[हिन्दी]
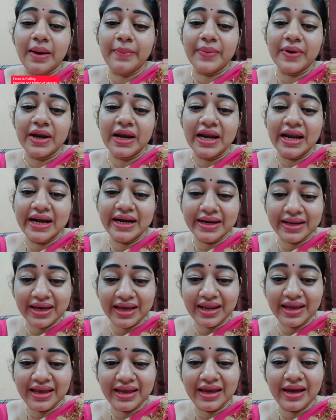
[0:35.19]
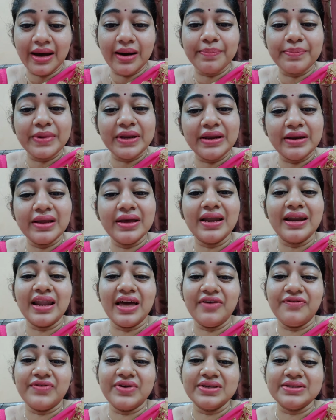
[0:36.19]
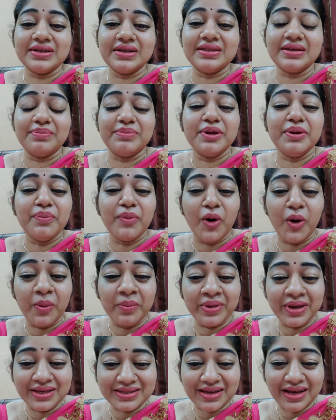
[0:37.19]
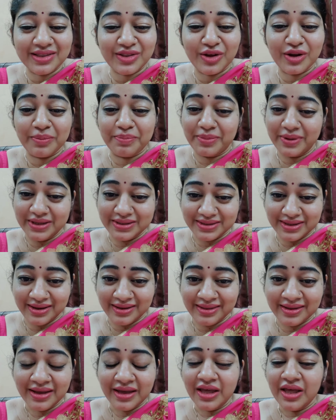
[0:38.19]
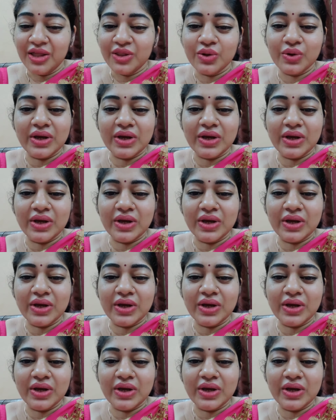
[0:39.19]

आप रिलेट करेंगे अपनी रियल लाइफ के साथ अपनी मॉम के साथ और अपने साथ